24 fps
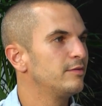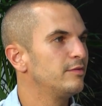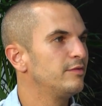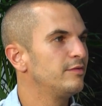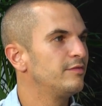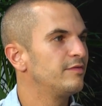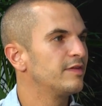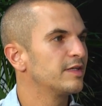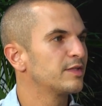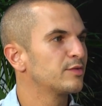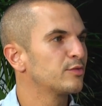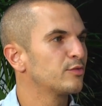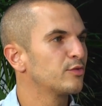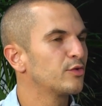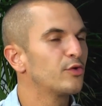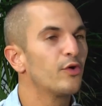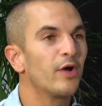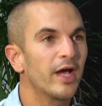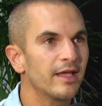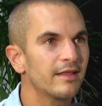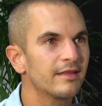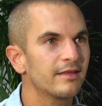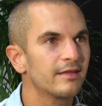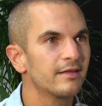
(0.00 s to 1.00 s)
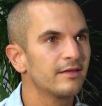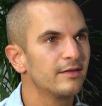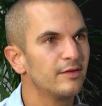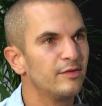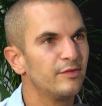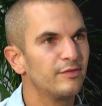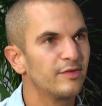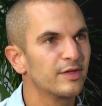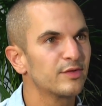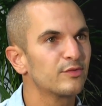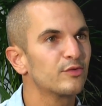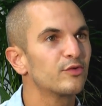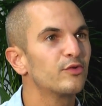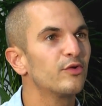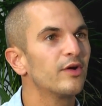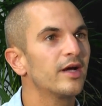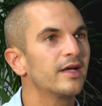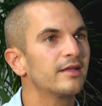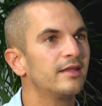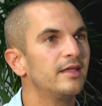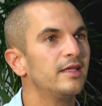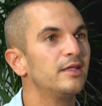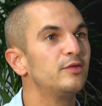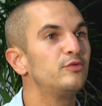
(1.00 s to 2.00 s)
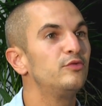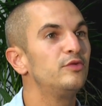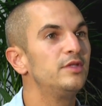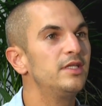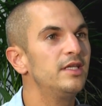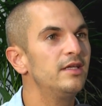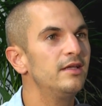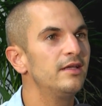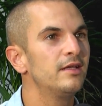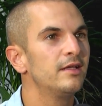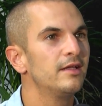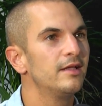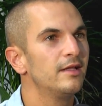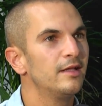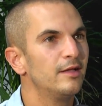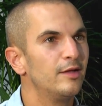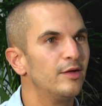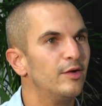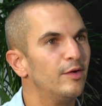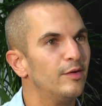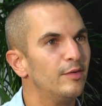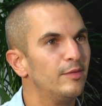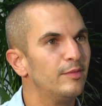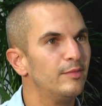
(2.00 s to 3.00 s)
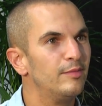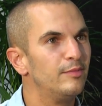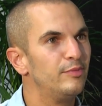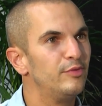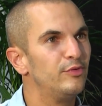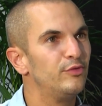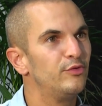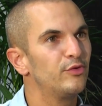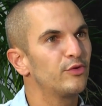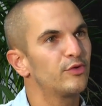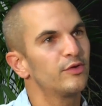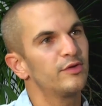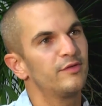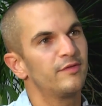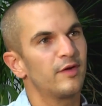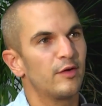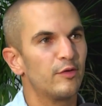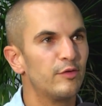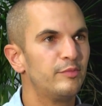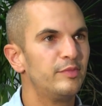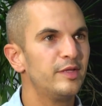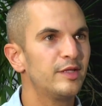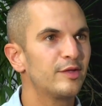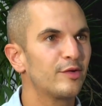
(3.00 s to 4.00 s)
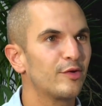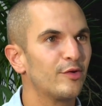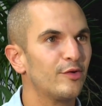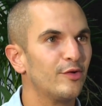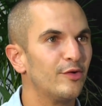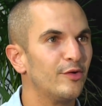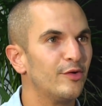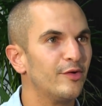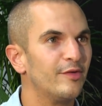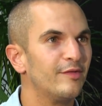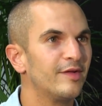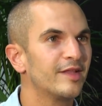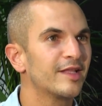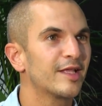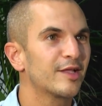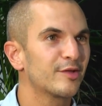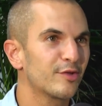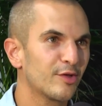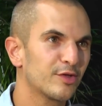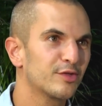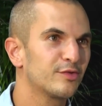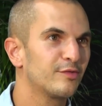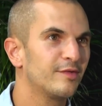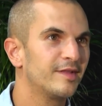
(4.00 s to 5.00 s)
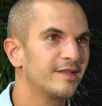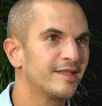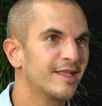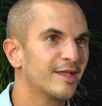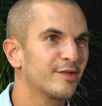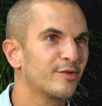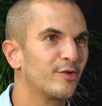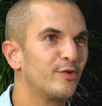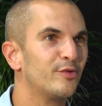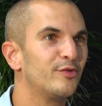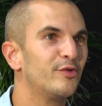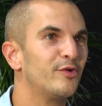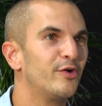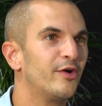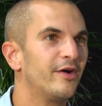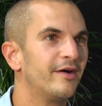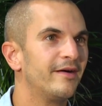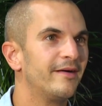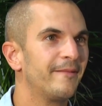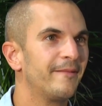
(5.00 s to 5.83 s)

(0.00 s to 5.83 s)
de façon correcte, de façon correcte et étudiée, mmh. euh, plutôt que de faire le pitre 24 euh, heures sur 24 en dehors.